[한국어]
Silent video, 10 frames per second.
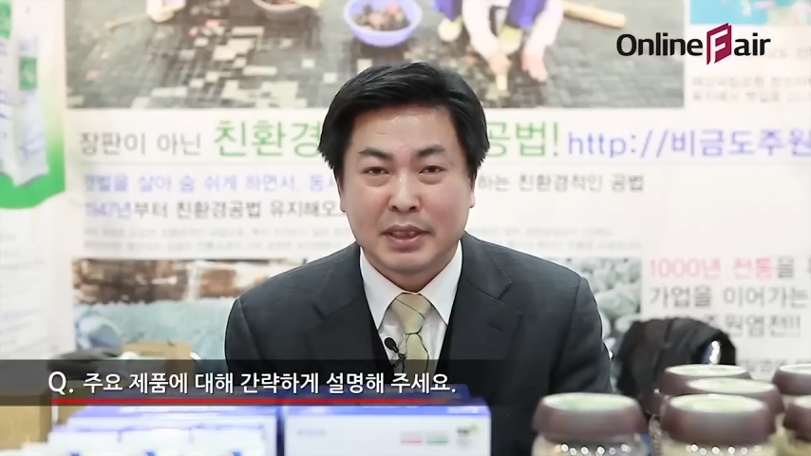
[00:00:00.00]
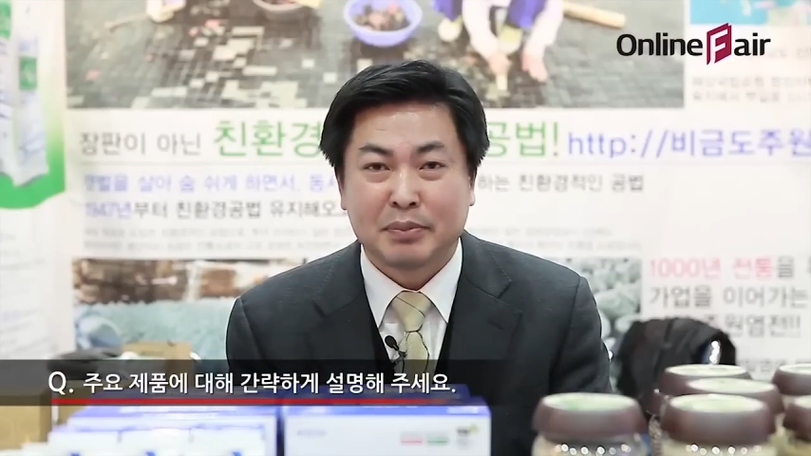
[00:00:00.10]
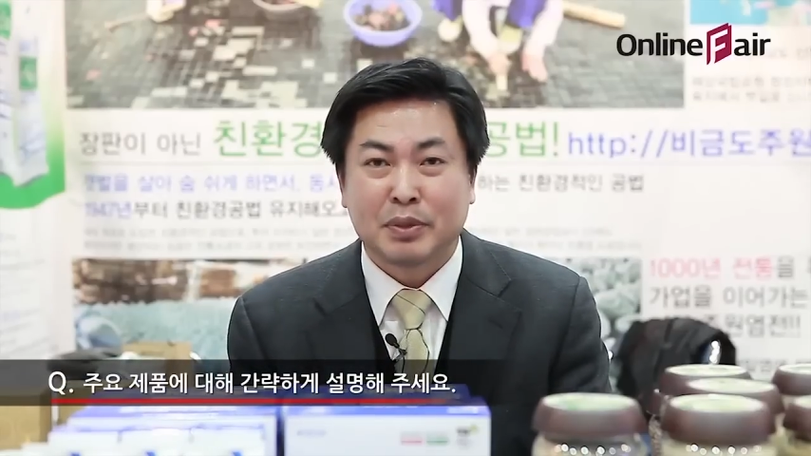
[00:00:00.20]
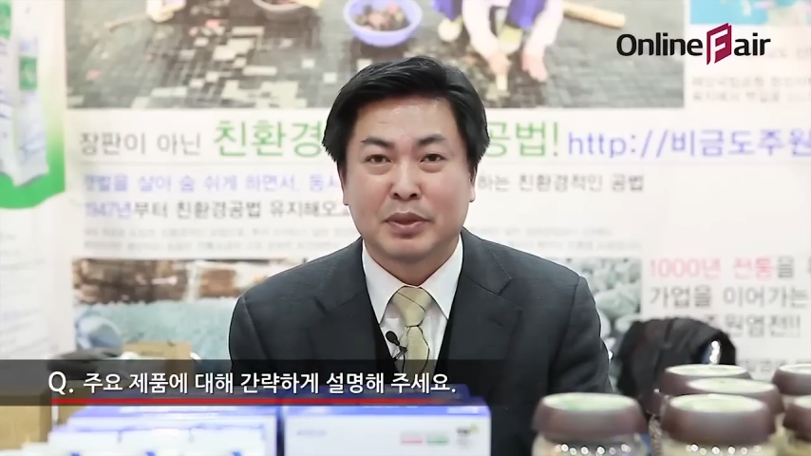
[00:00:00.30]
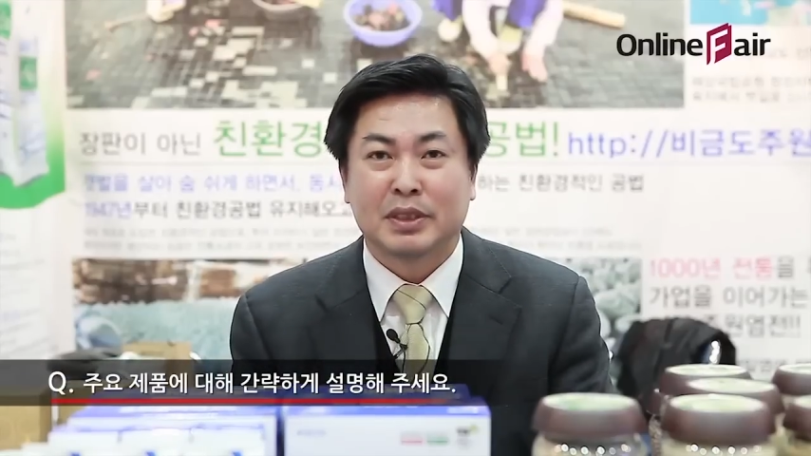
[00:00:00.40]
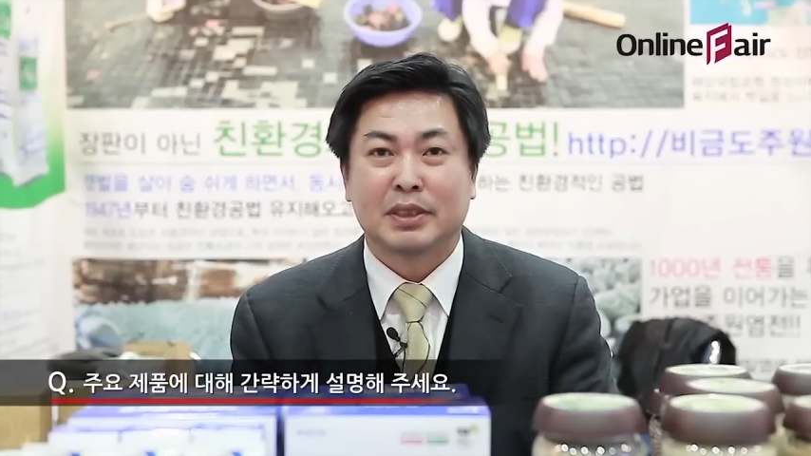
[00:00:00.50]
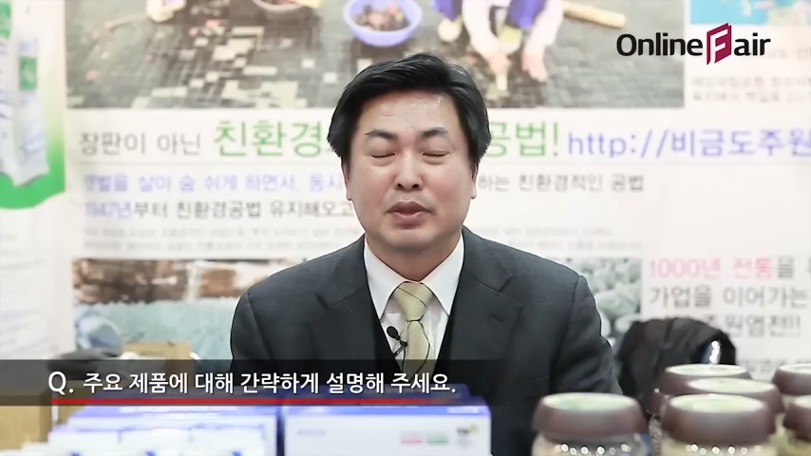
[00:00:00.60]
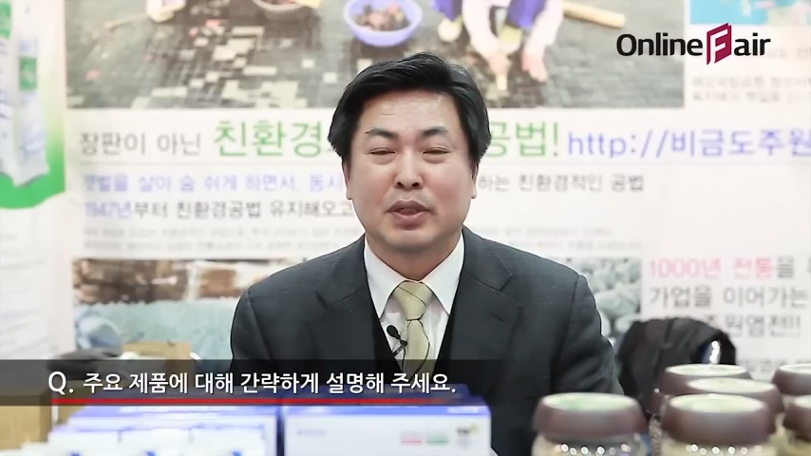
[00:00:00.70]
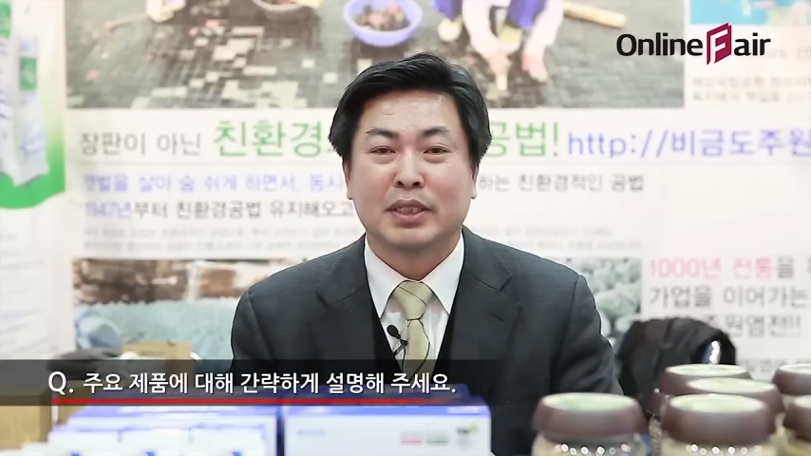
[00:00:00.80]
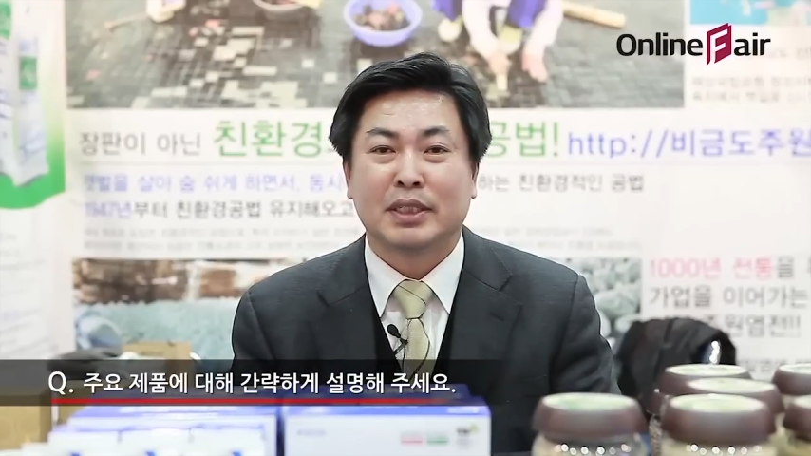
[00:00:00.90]
제품을
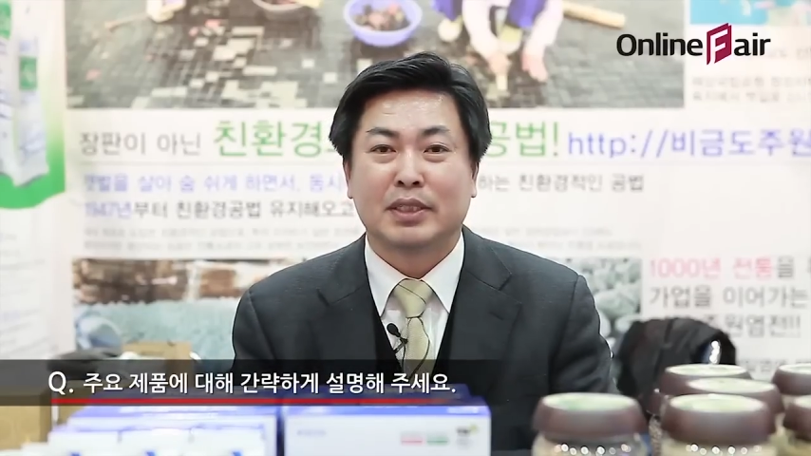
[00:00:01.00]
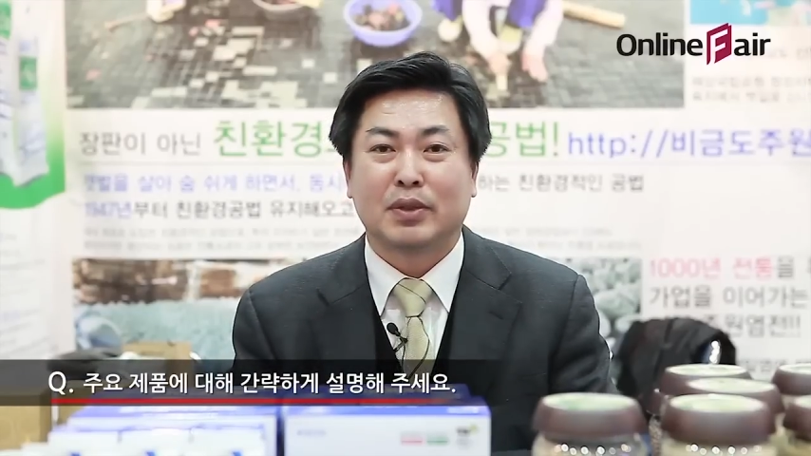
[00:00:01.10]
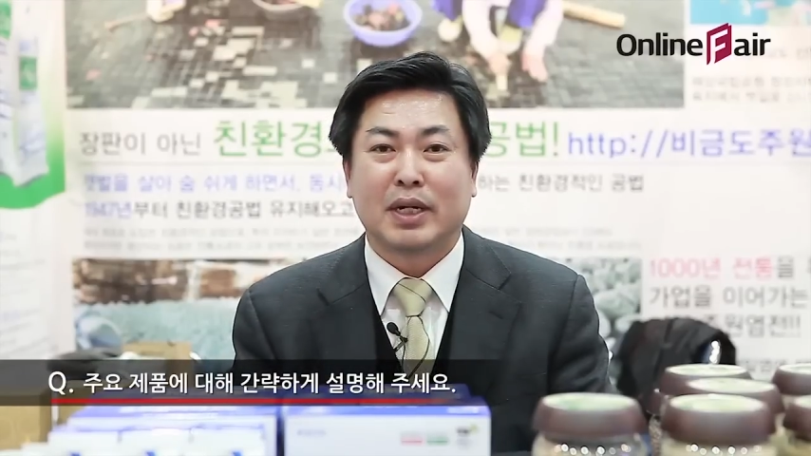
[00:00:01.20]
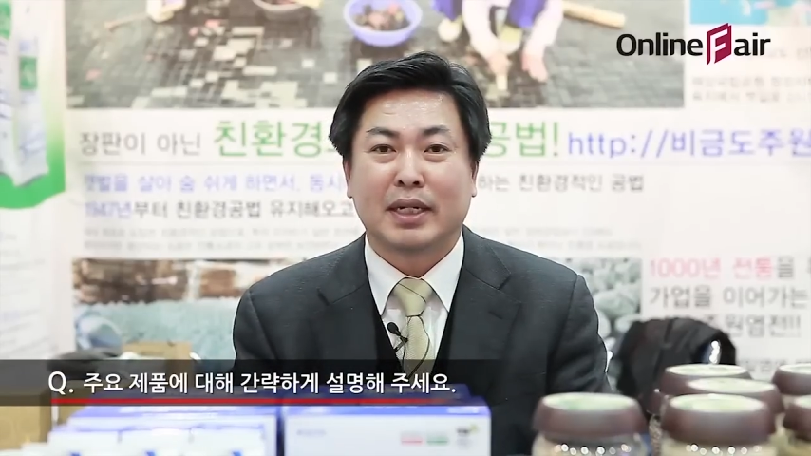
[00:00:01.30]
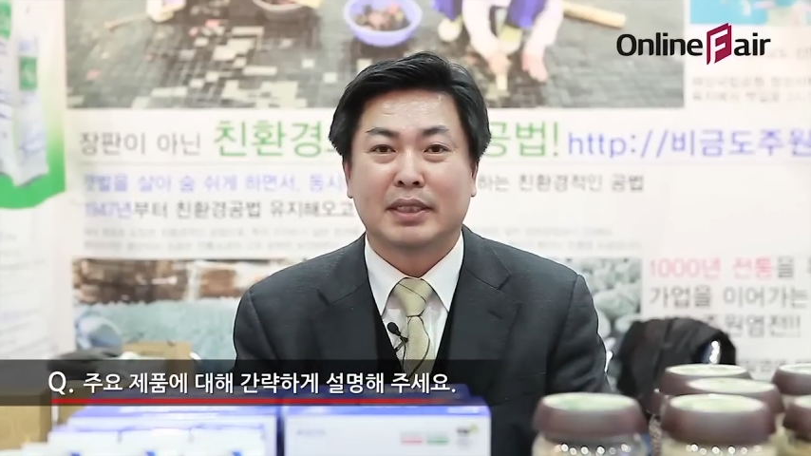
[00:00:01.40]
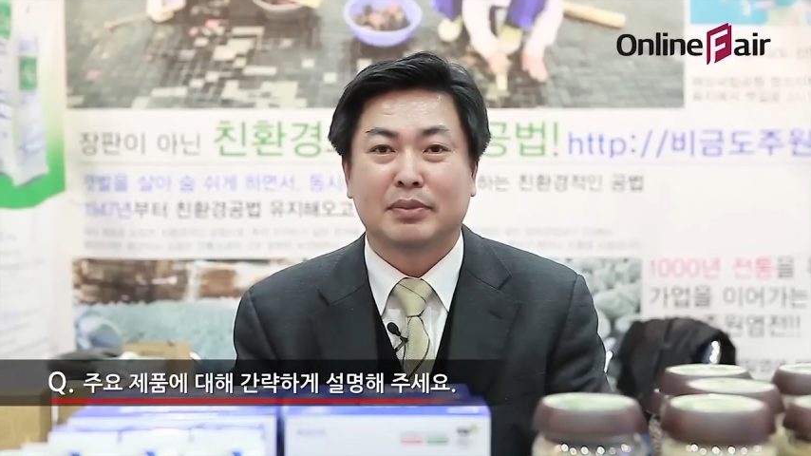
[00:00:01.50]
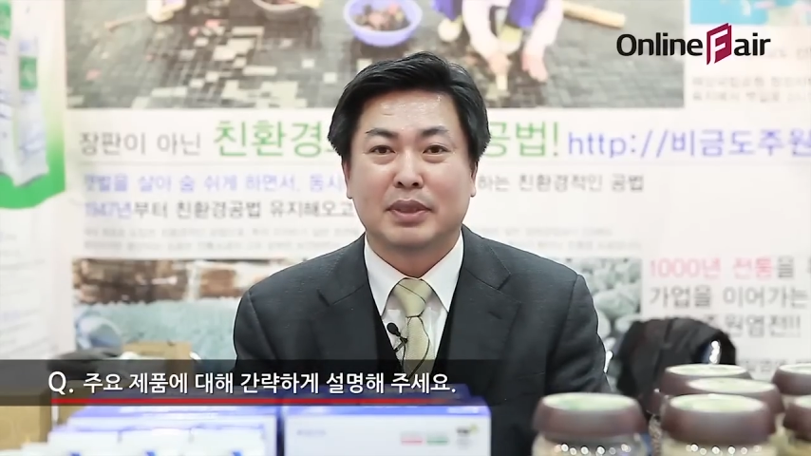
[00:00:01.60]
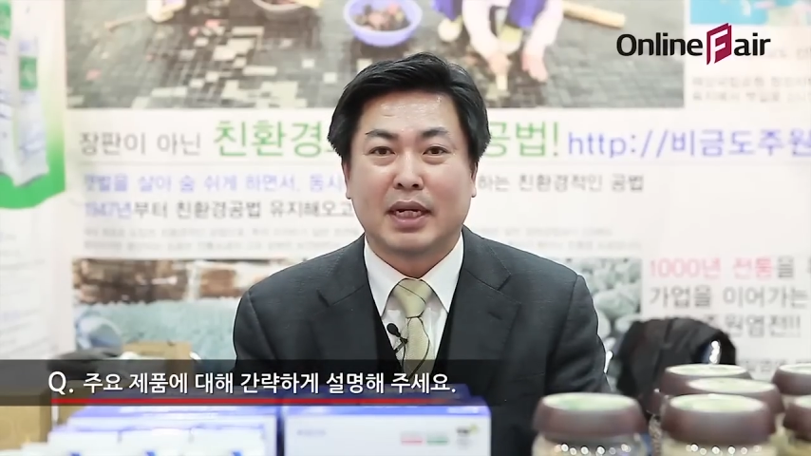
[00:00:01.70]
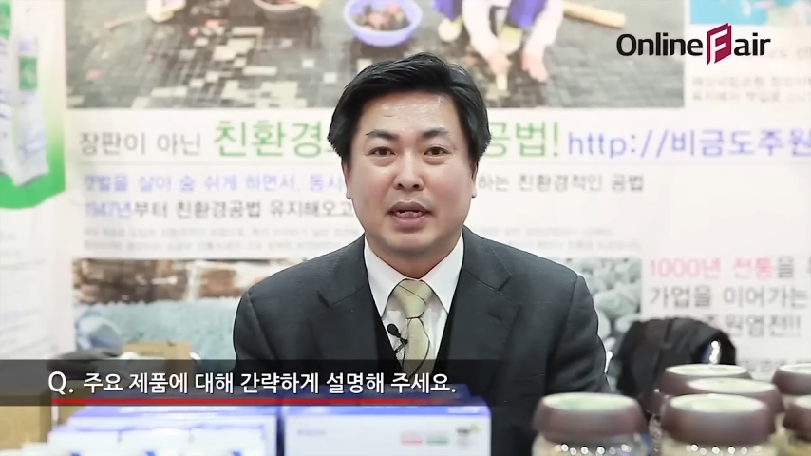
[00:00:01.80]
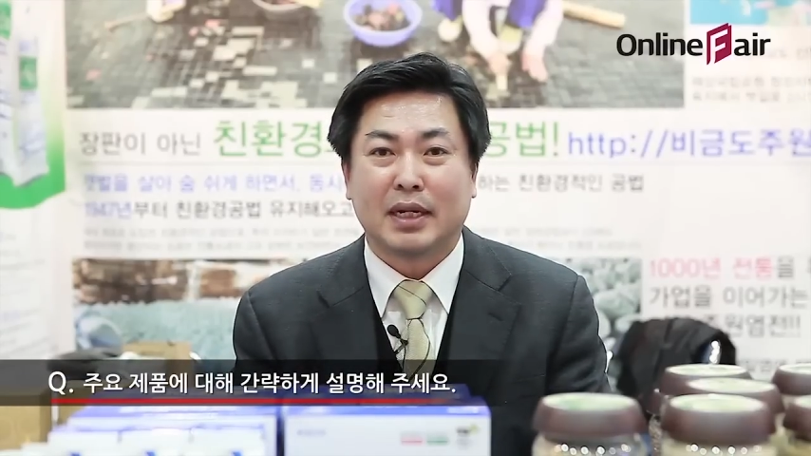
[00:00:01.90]
소개드리도록 해
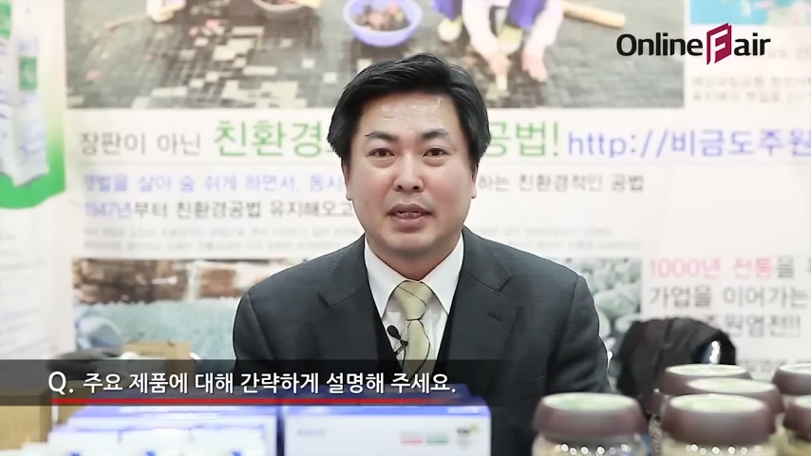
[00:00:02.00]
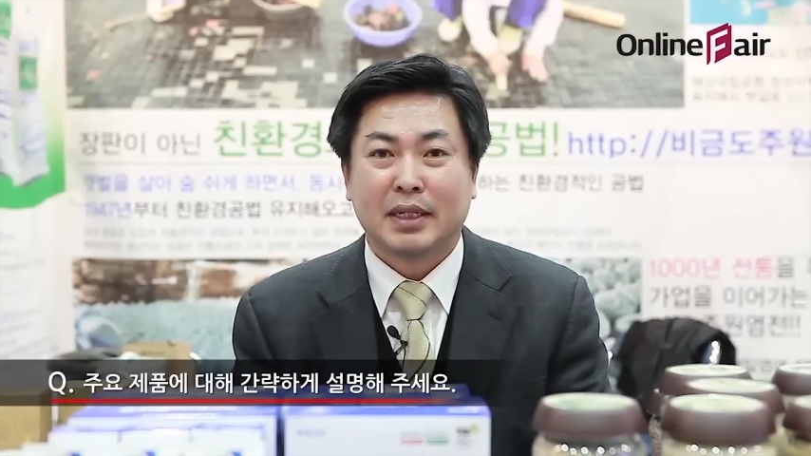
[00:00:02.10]
하겠습니다.